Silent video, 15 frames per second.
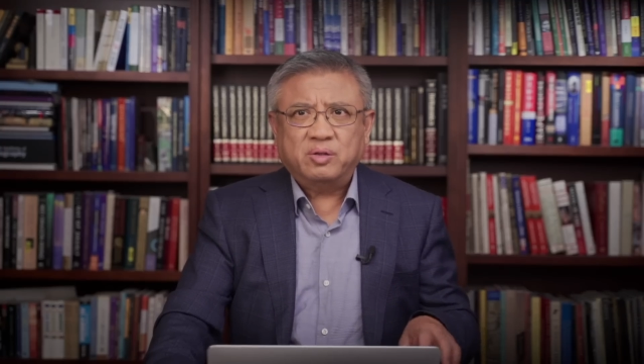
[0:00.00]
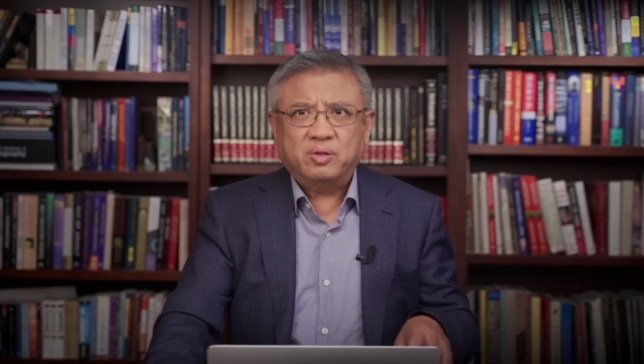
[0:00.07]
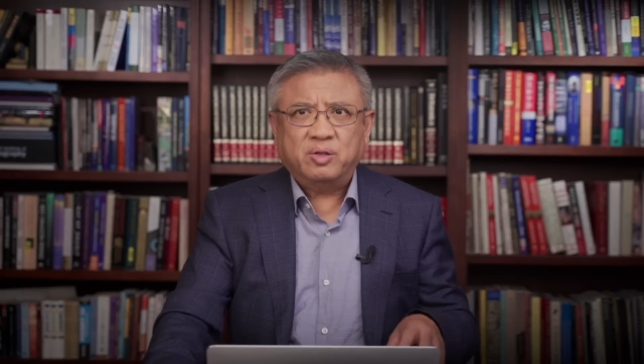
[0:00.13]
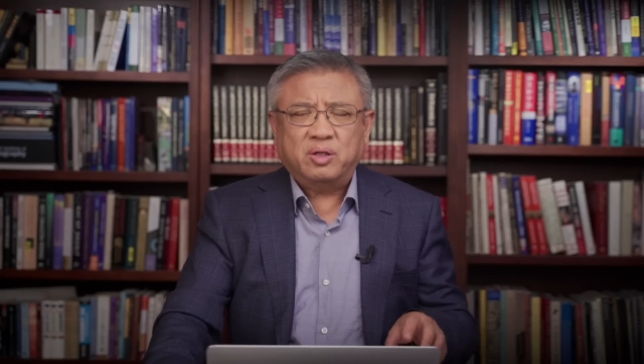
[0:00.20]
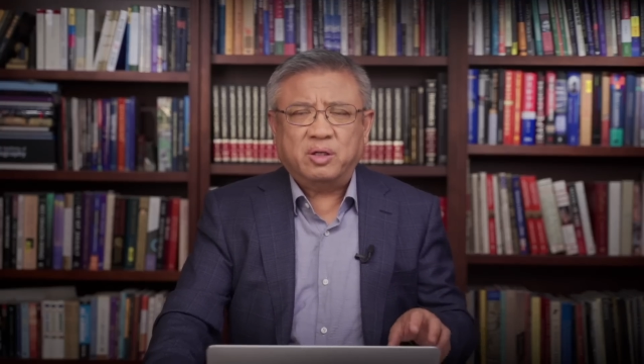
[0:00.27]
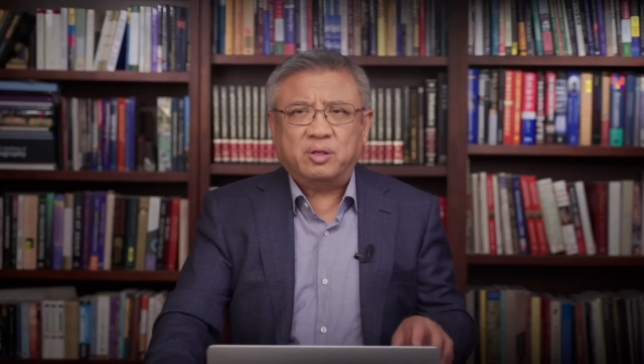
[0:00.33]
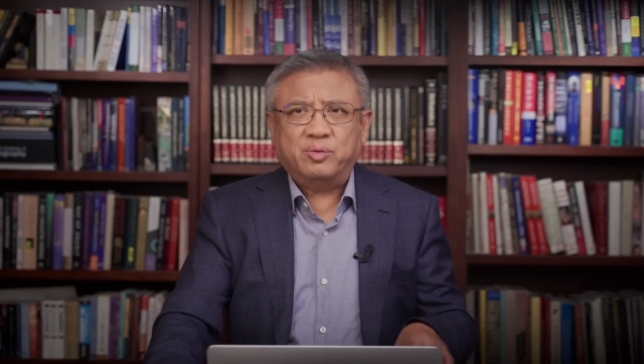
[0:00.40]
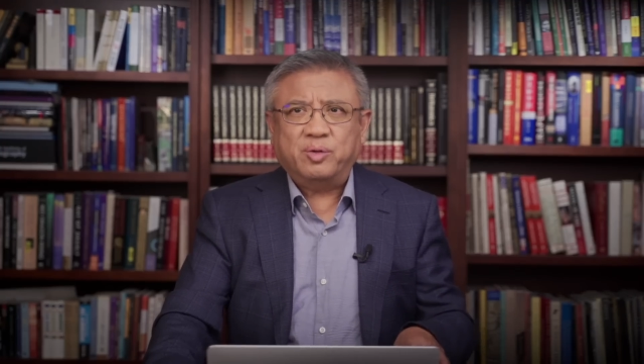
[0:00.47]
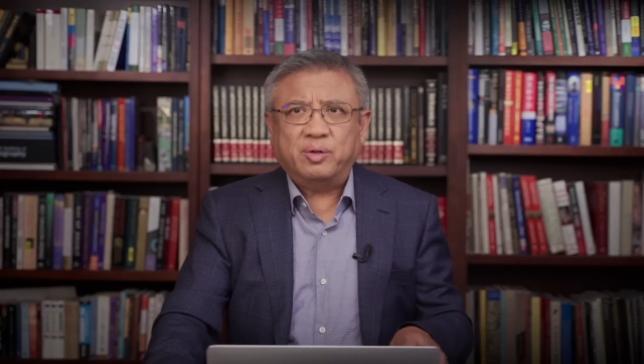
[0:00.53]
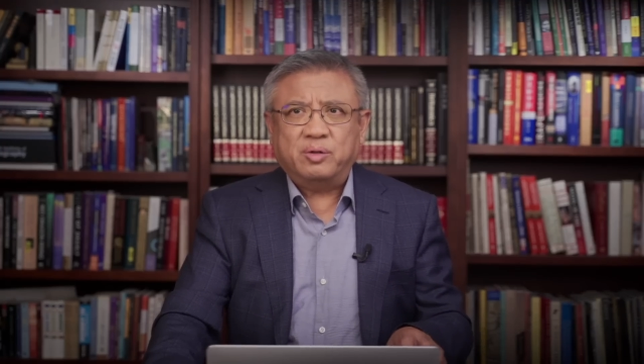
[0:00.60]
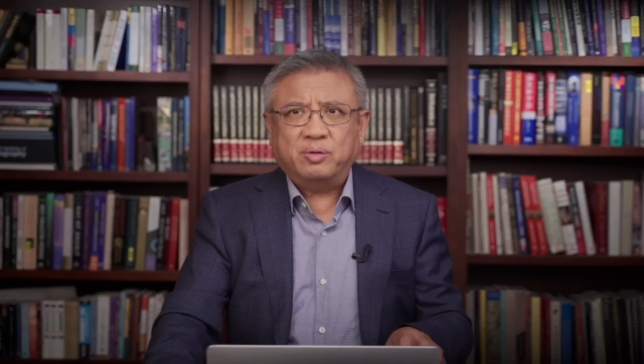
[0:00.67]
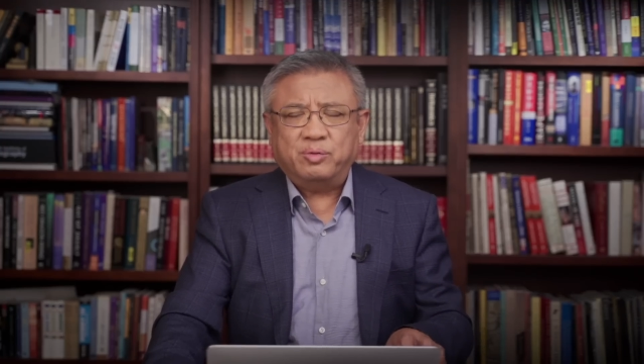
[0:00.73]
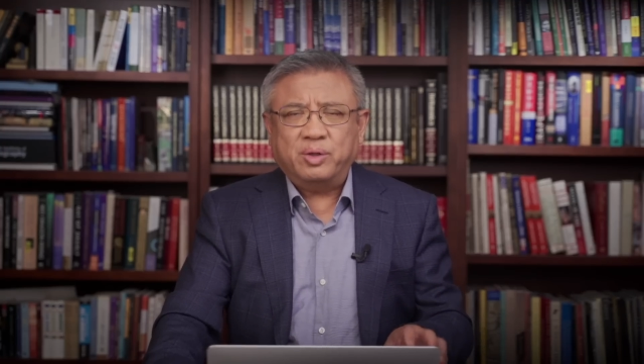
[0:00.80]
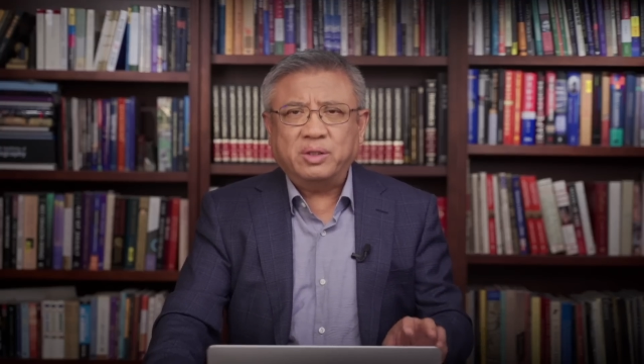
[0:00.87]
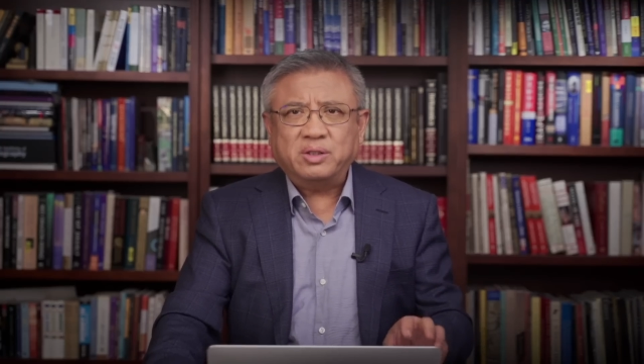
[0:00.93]
呃，原
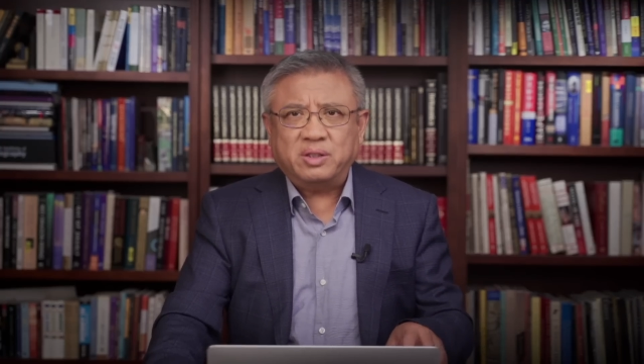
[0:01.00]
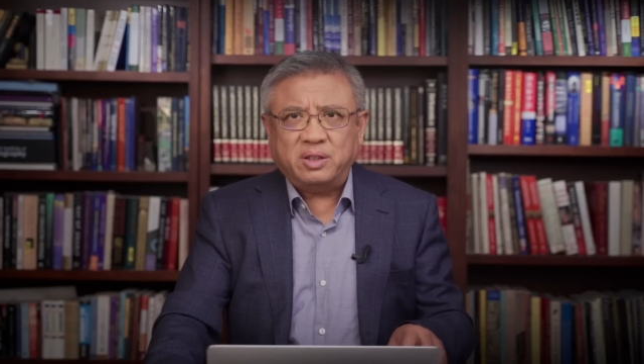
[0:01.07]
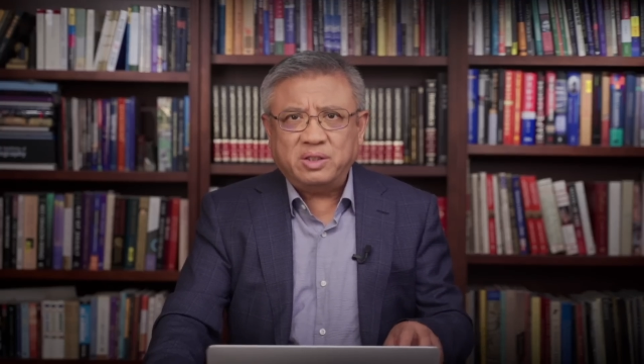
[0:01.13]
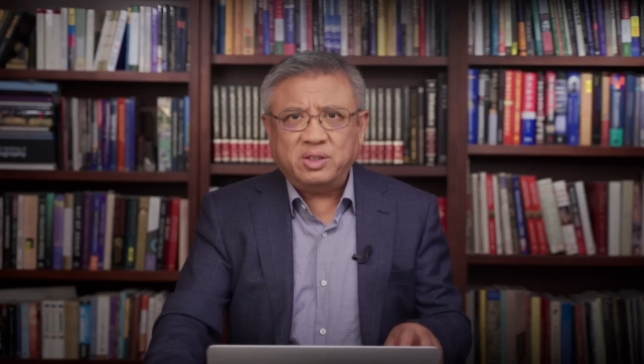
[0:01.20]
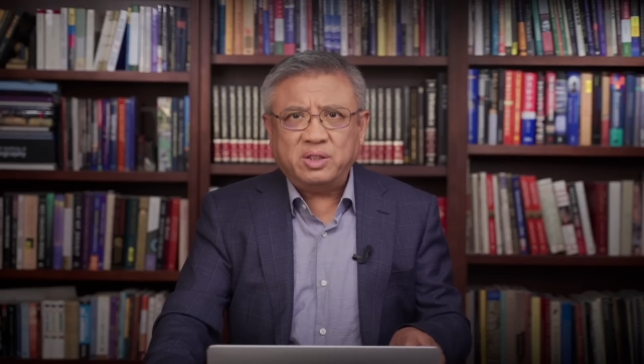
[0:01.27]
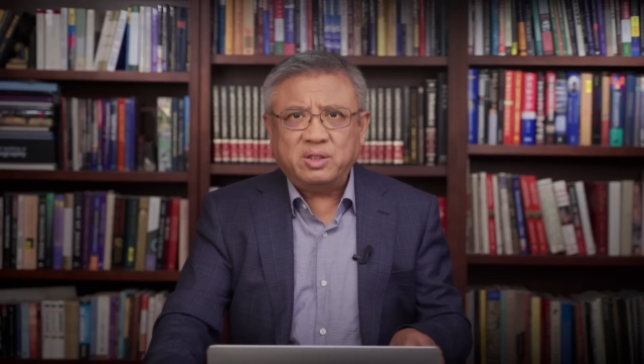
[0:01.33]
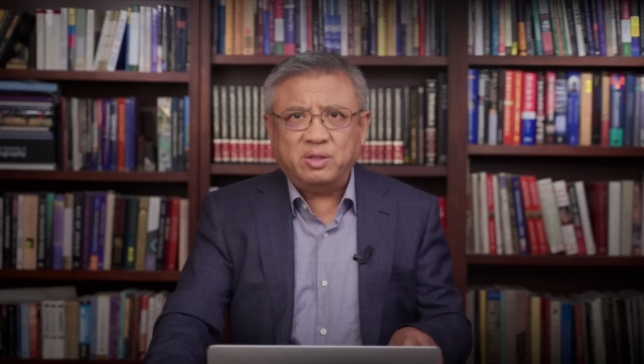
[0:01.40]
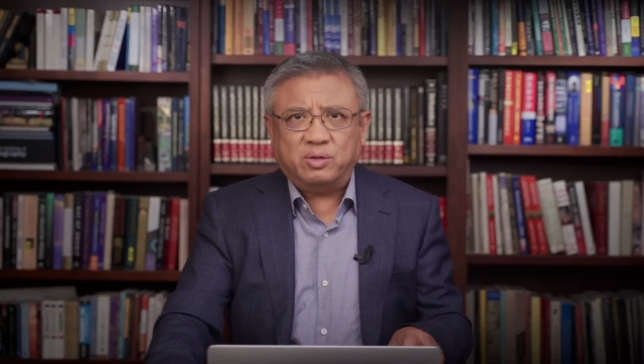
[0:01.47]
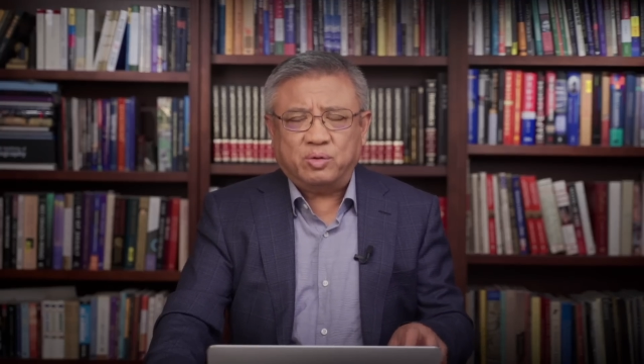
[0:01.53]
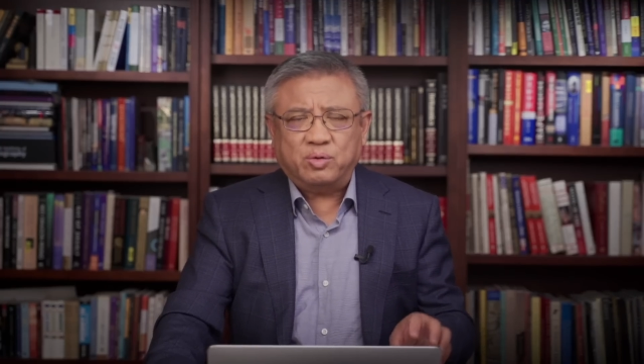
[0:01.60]
原子能机构、